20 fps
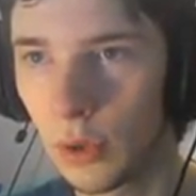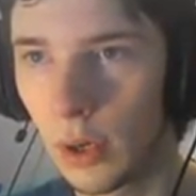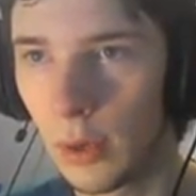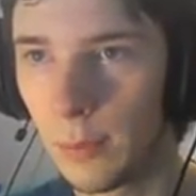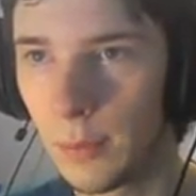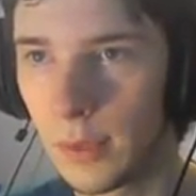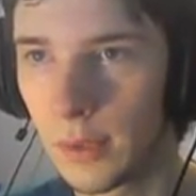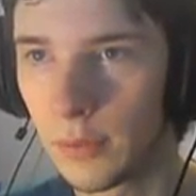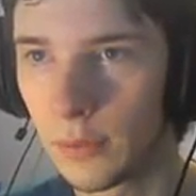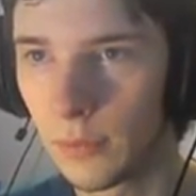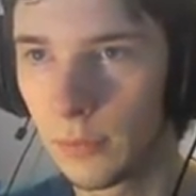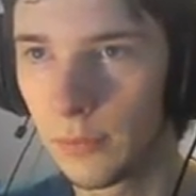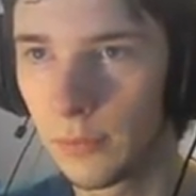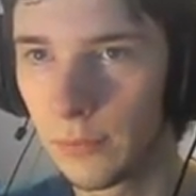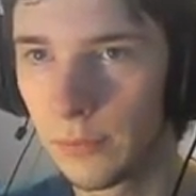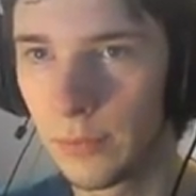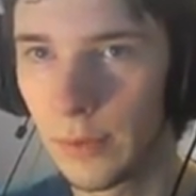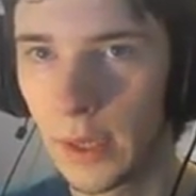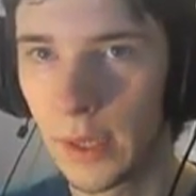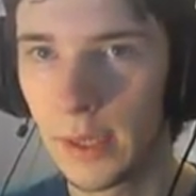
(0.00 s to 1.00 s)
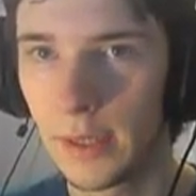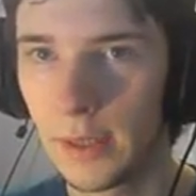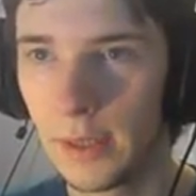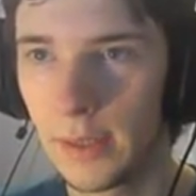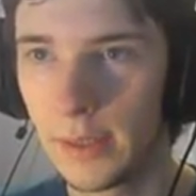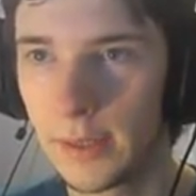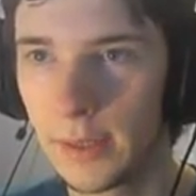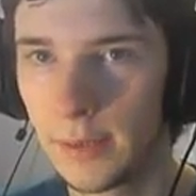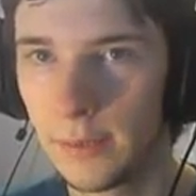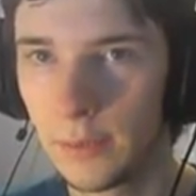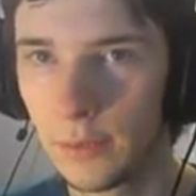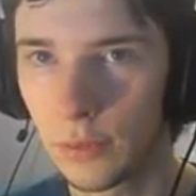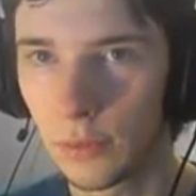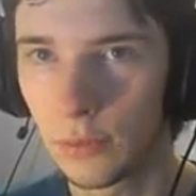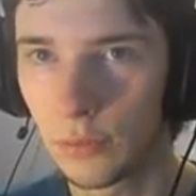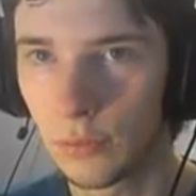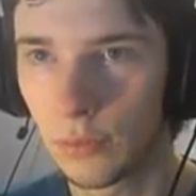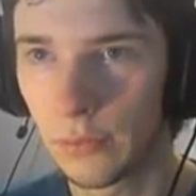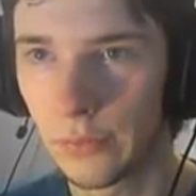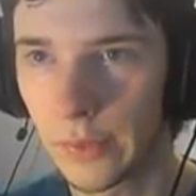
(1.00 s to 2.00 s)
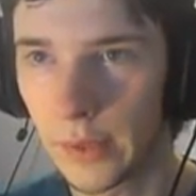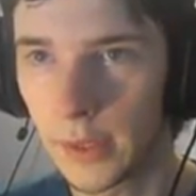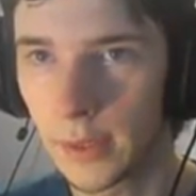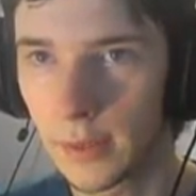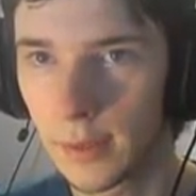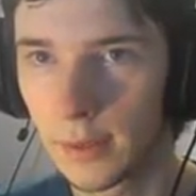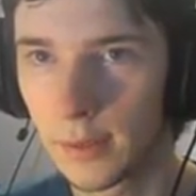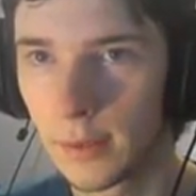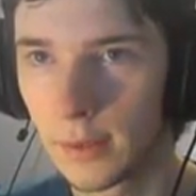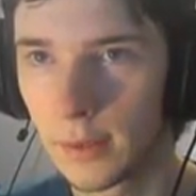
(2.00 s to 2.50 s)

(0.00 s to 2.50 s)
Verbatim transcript: dans la maison. Enfin, les lessives surtout en fait.